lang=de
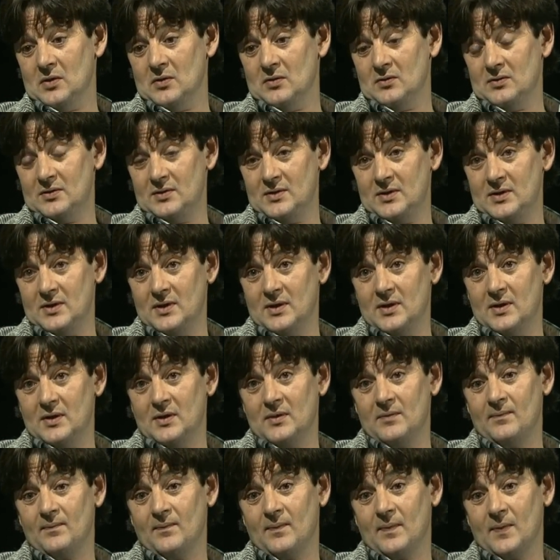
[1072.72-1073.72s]
und
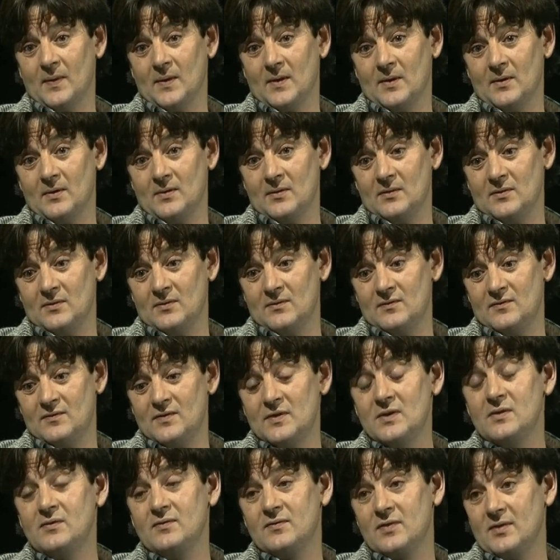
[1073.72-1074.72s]
der äh,
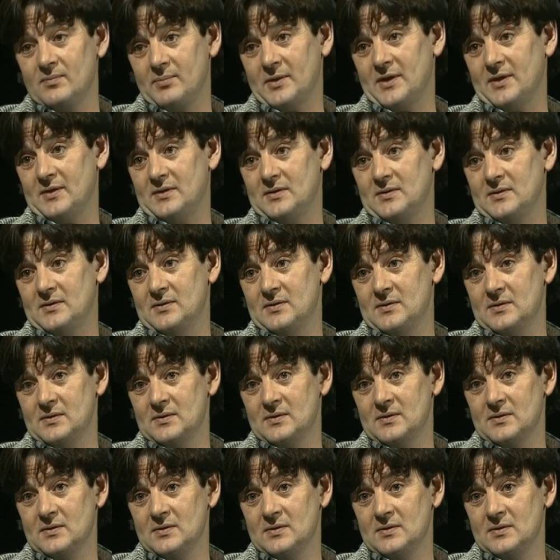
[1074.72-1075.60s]
vielen Verbrechen,